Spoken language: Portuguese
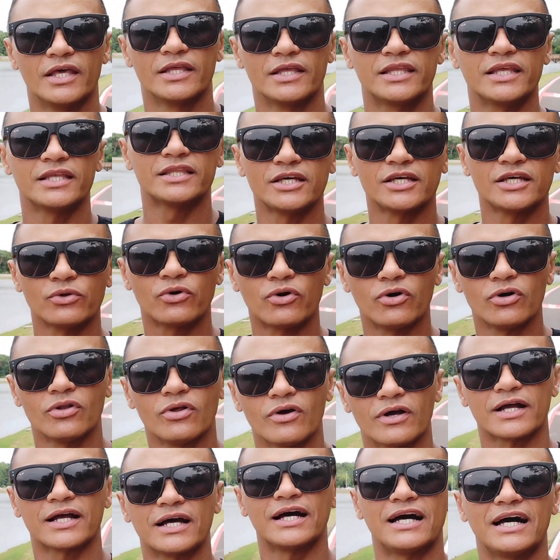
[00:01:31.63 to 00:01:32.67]
tentando
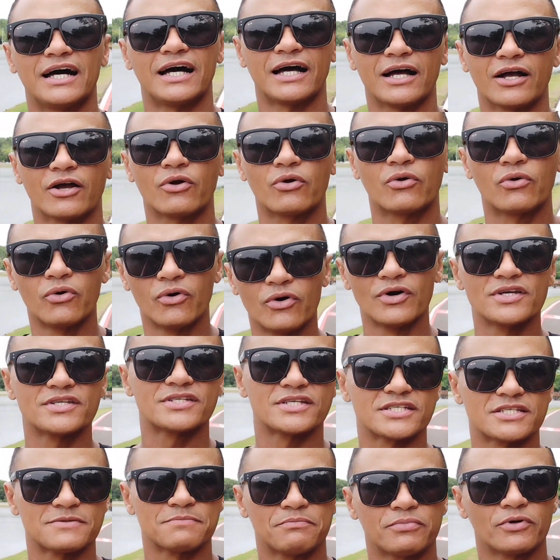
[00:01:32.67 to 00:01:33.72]
colocar
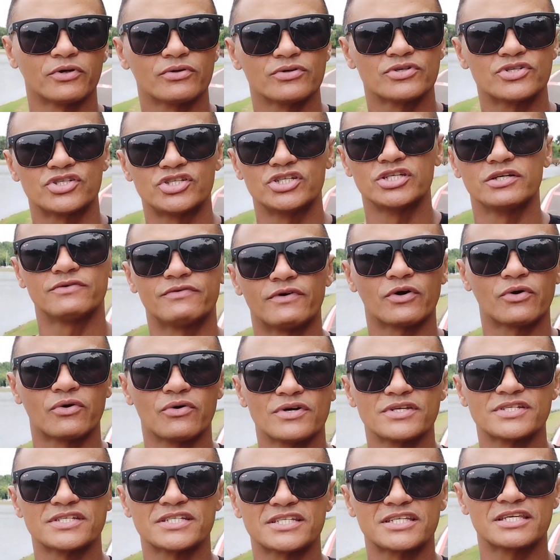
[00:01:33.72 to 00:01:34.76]
coisas produtivas,
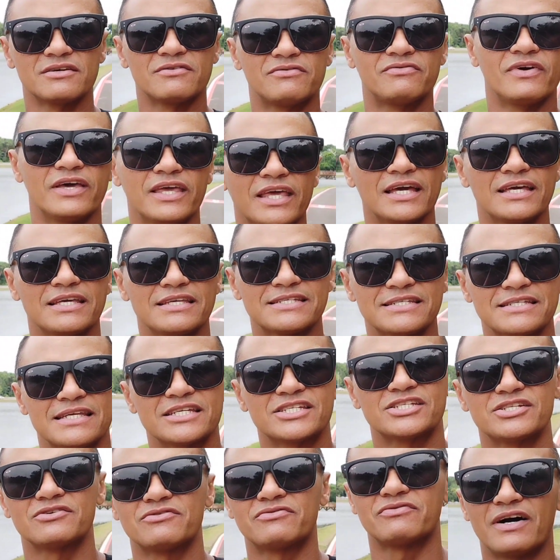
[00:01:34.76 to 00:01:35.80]
coisas que venham a
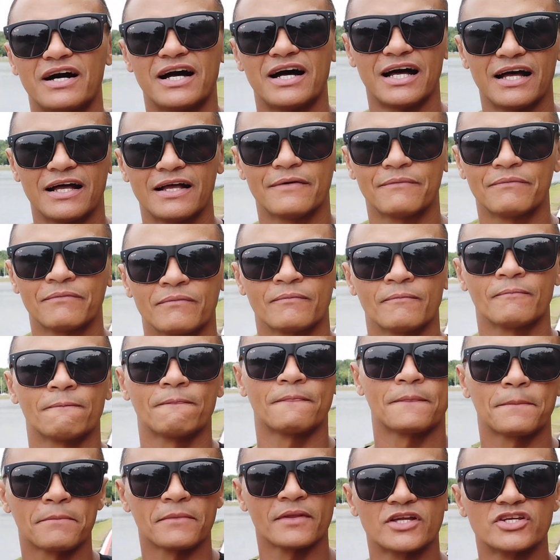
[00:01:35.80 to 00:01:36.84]
incentivar
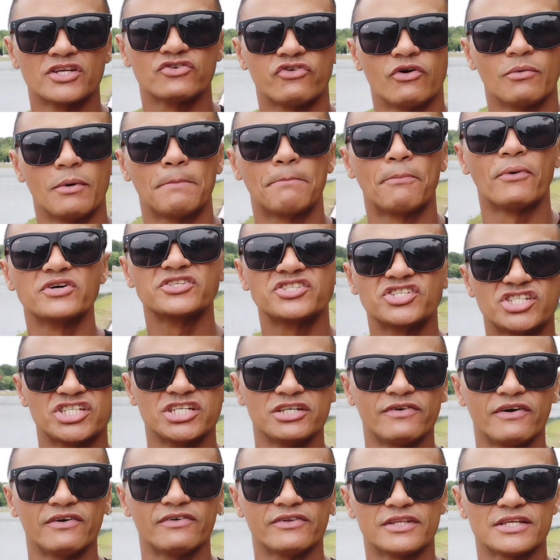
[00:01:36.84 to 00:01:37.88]
de forma
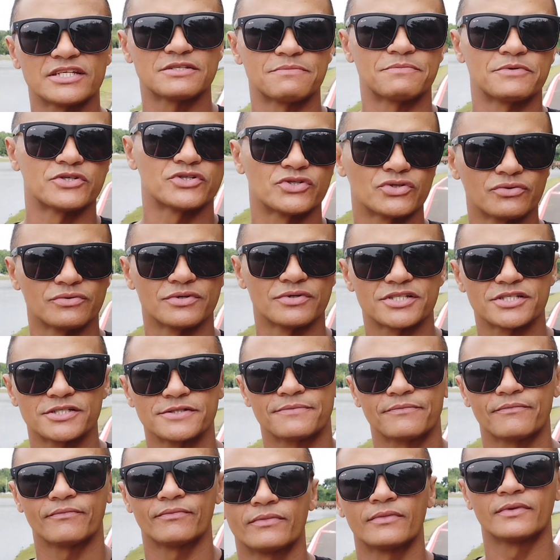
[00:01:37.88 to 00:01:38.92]
positiva a vida das pessoas.
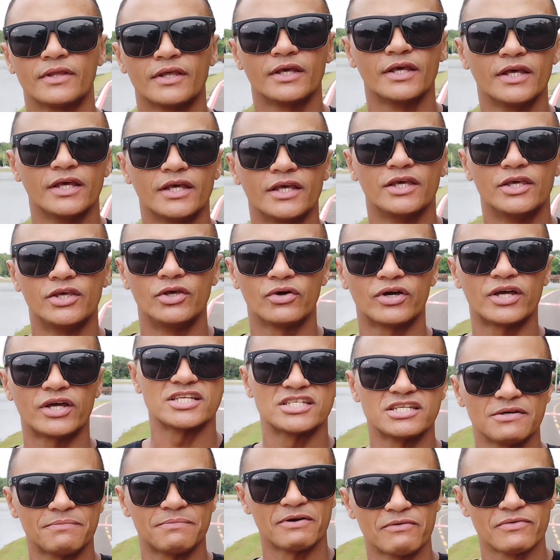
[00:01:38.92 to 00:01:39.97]
Eu quero
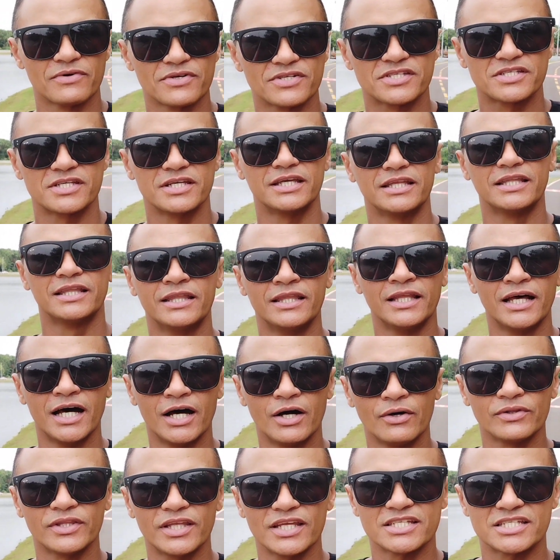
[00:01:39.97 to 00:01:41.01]
dizer para você,
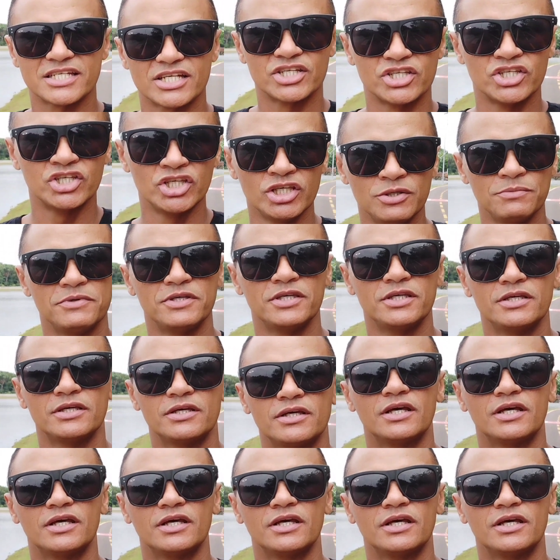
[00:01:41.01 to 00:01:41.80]
não desanime,